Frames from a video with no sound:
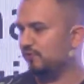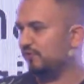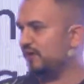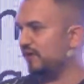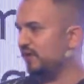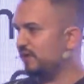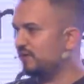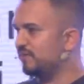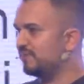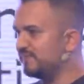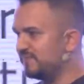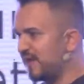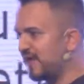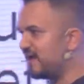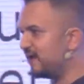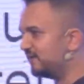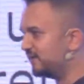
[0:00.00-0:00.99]
E,
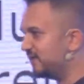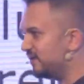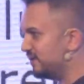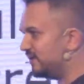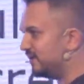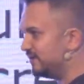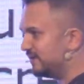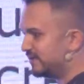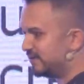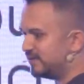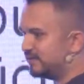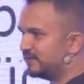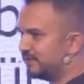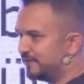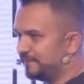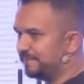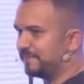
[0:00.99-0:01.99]
beyana
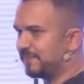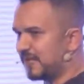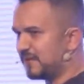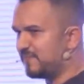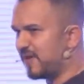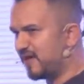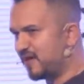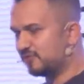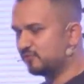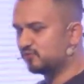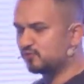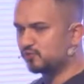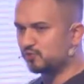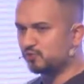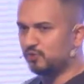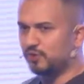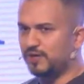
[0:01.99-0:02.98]
e, beyan
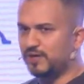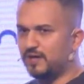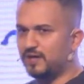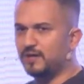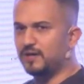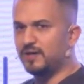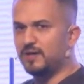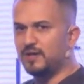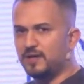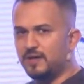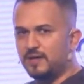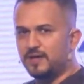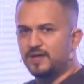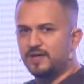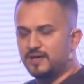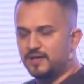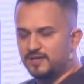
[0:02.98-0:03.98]
usulüyle
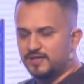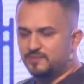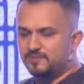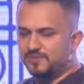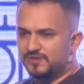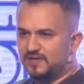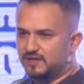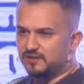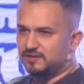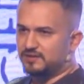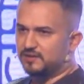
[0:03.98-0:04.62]
e, yapılan